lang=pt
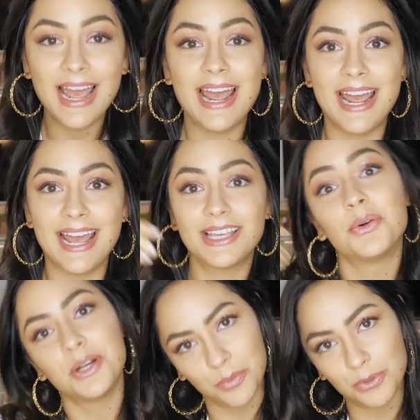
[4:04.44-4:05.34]
é
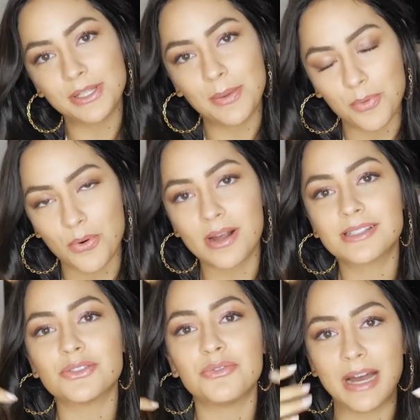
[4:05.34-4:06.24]
que eu não botei boca,
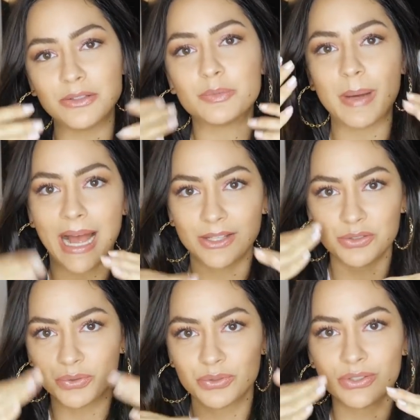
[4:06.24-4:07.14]
que são vários
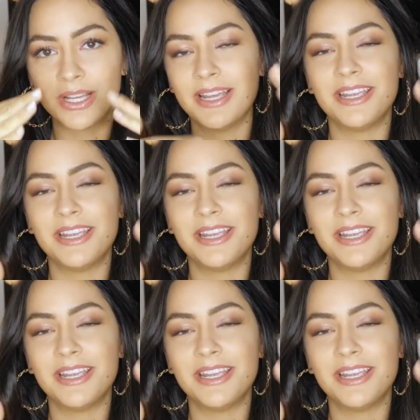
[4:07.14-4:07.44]
passos